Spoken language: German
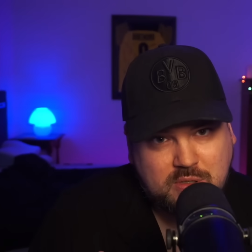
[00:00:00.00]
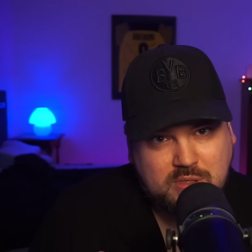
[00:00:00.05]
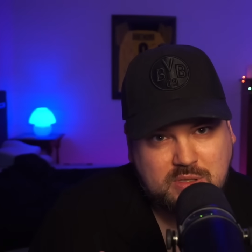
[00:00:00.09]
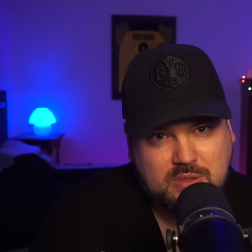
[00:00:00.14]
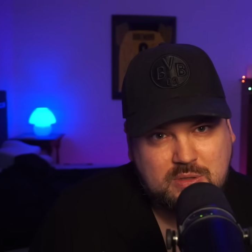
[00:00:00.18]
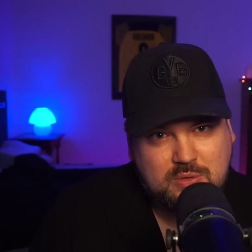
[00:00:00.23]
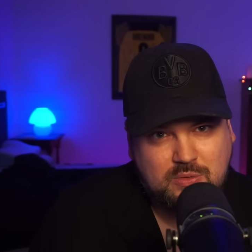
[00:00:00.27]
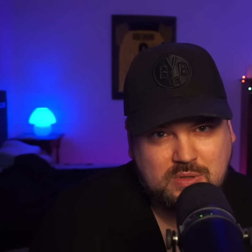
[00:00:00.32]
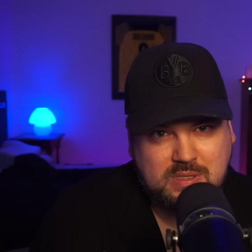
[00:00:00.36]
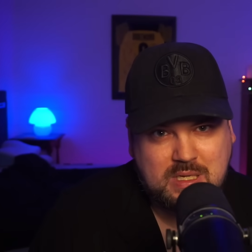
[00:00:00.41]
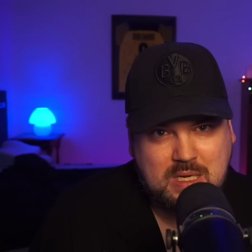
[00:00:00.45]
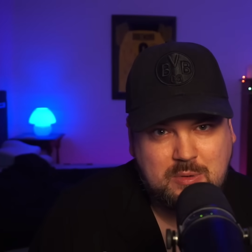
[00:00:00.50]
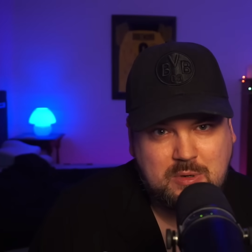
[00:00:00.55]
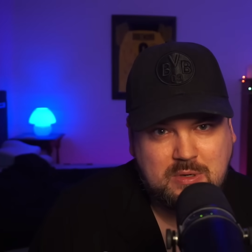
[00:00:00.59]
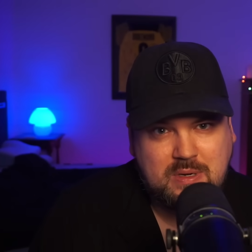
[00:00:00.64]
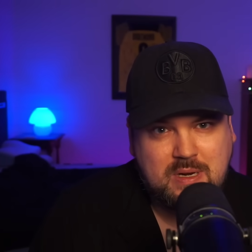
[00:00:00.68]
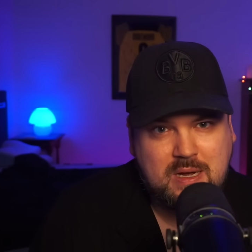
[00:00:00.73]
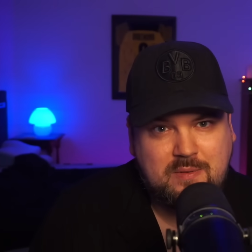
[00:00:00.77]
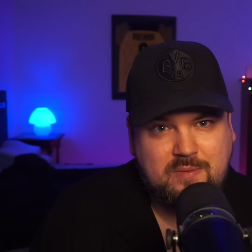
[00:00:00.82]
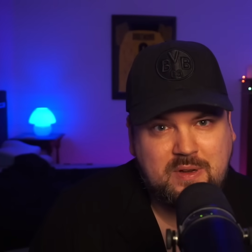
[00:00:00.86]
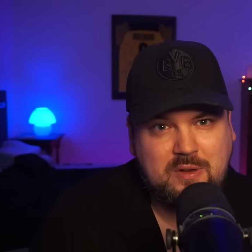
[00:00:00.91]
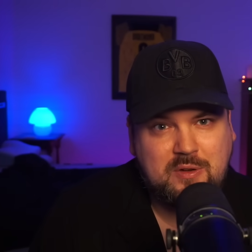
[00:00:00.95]
kostenloses Abo
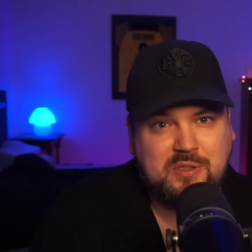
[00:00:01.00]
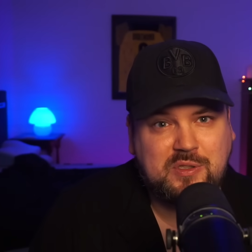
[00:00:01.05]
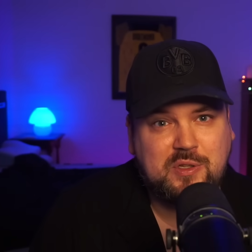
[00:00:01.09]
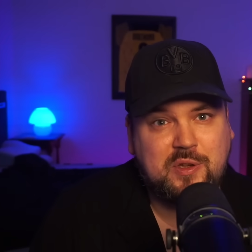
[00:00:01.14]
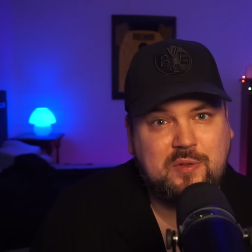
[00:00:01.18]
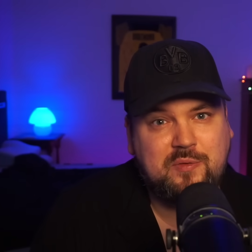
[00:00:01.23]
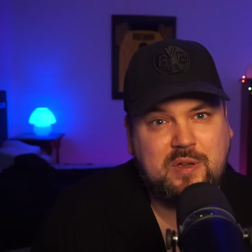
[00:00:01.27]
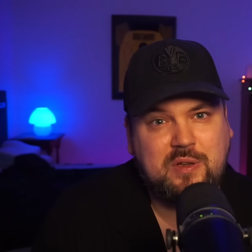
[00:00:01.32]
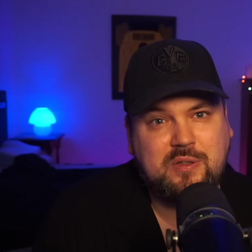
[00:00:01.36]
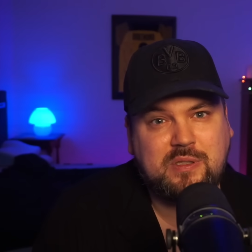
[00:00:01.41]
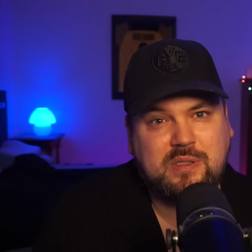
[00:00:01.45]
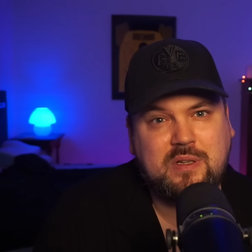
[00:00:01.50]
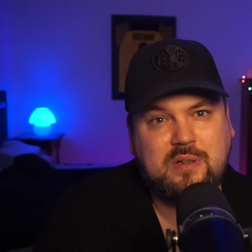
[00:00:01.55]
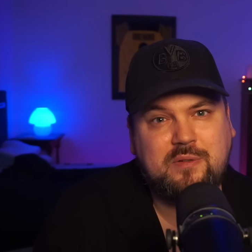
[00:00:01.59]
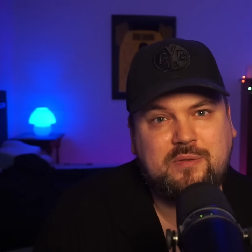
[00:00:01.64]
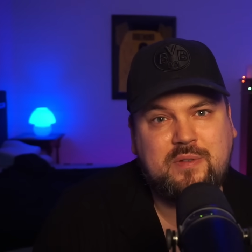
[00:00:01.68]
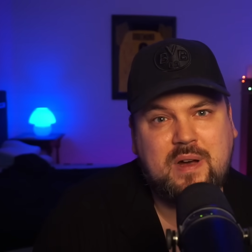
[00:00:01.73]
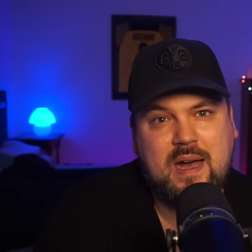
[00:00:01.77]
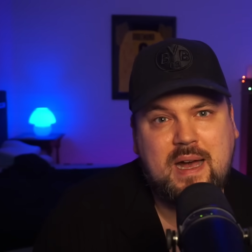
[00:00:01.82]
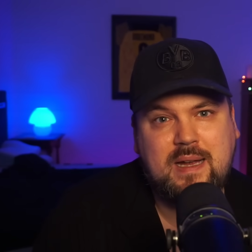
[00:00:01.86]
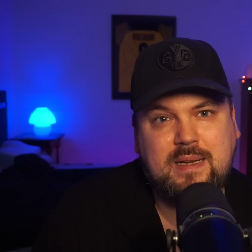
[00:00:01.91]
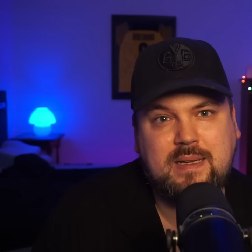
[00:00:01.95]
da, wenn euch solche Videos
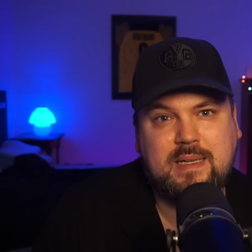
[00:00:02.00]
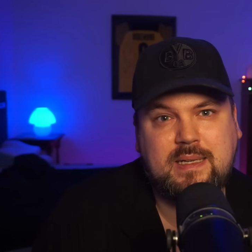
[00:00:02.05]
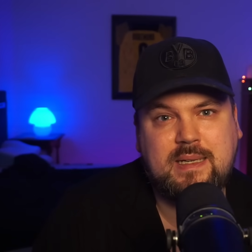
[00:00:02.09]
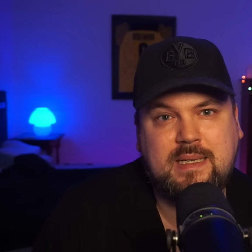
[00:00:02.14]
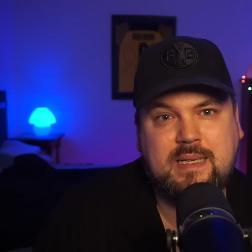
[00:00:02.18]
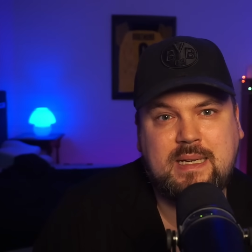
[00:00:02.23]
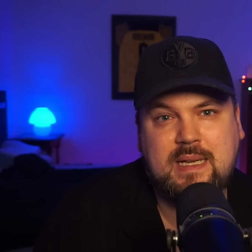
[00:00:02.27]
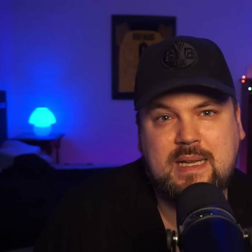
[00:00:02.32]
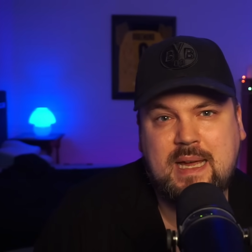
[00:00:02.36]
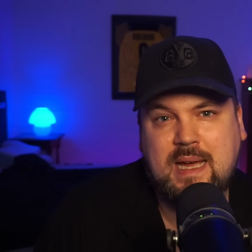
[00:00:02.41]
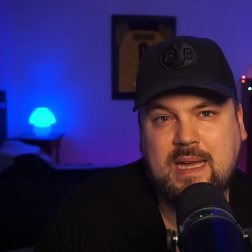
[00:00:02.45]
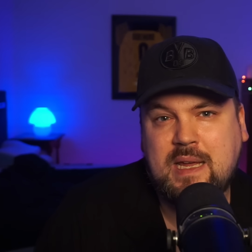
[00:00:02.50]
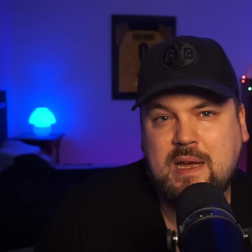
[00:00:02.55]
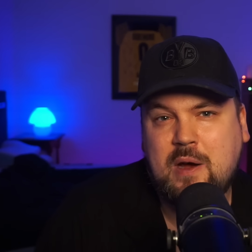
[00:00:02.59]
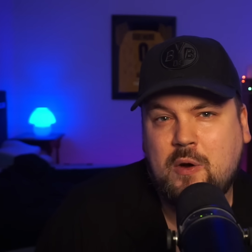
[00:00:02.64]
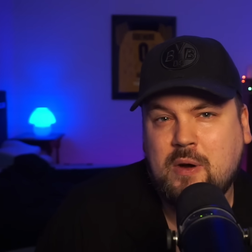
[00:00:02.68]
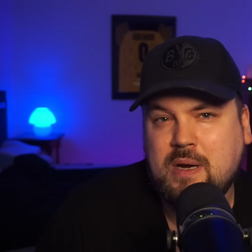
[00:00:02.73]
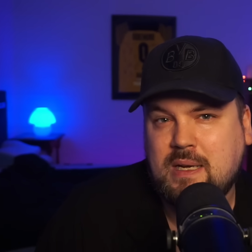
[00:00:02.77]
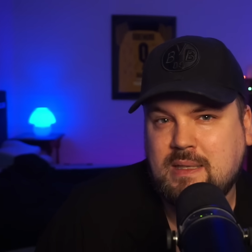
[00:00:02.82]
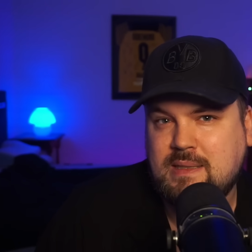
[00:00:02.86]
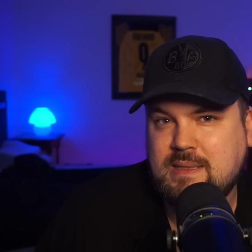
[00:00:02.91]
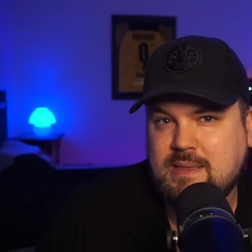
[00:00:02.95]
gefallen, denn ich kläre hier
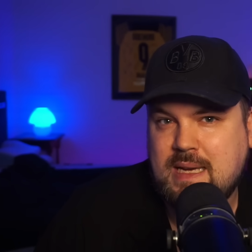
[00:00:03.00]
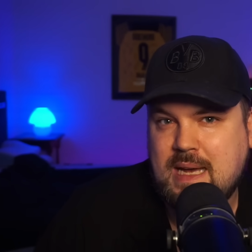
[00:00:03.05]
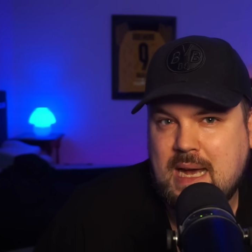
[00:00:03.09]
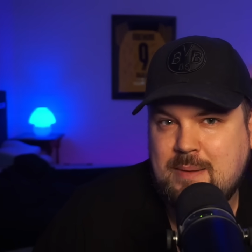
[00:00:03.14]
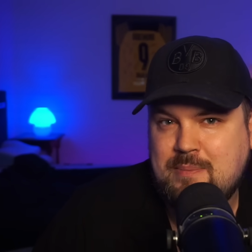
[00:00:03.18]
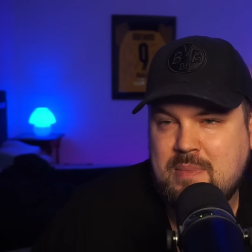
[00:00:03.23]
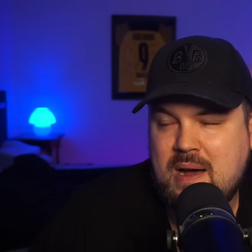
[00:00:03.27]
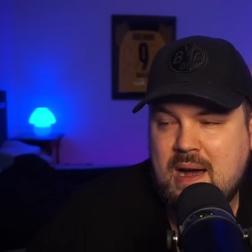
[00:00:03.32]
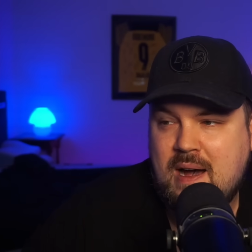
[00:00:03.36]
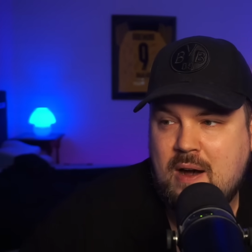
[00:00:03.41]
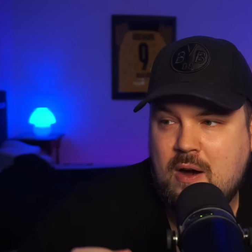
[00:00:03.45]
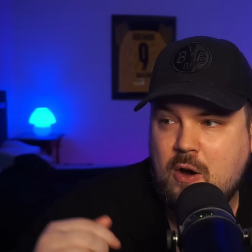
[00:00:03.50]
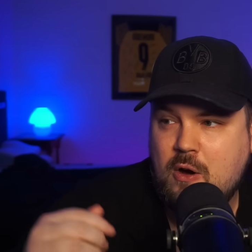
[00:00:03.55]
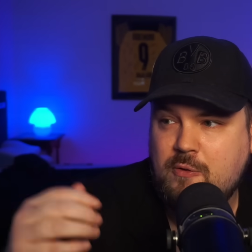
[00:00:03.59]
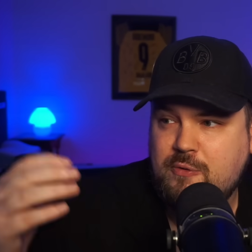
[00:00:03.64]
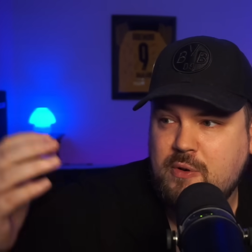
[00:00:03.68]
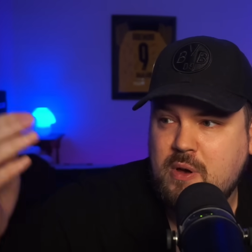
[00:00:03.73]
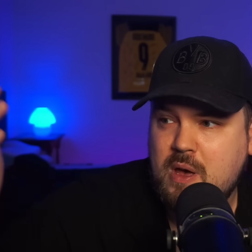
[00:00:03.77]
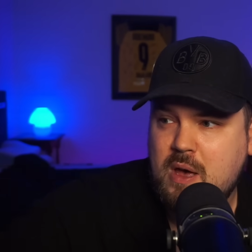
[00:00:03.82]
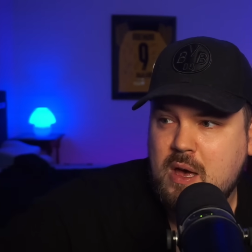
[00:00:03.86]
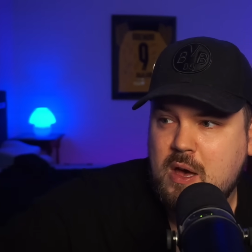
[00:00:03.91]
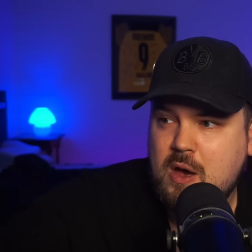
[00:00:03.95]
auch ganz gerne mal
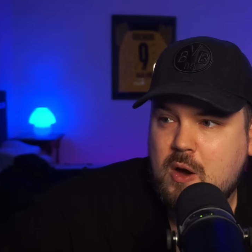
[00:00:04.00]
auf,